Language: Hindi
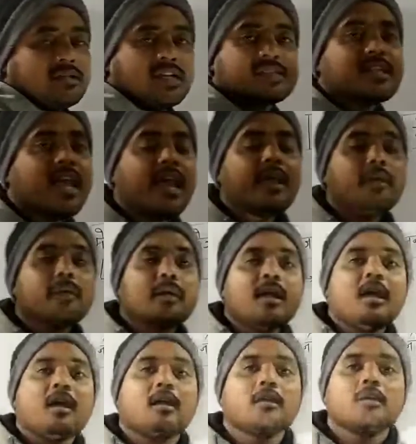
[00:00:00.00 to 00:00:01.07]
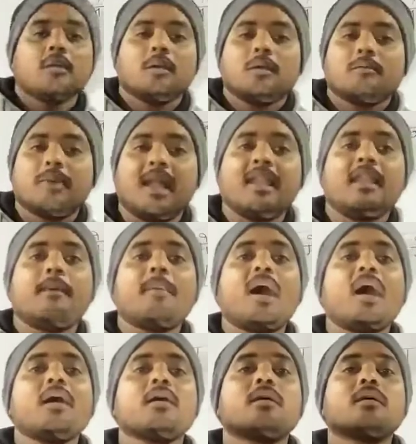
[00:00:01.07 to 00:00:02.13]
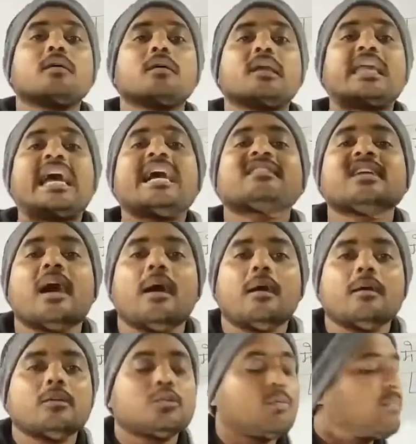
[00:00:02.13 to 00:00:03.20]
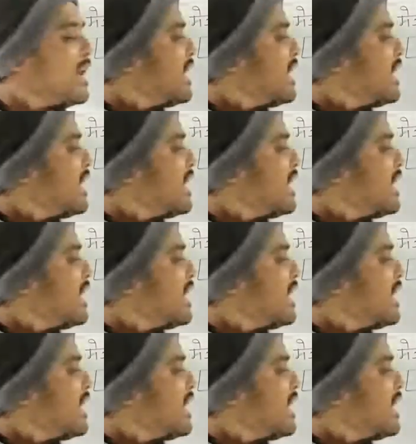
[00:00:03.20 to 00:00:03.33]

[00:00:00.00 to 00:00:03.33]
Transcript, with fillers: जैसे फल्लमा क्या था तो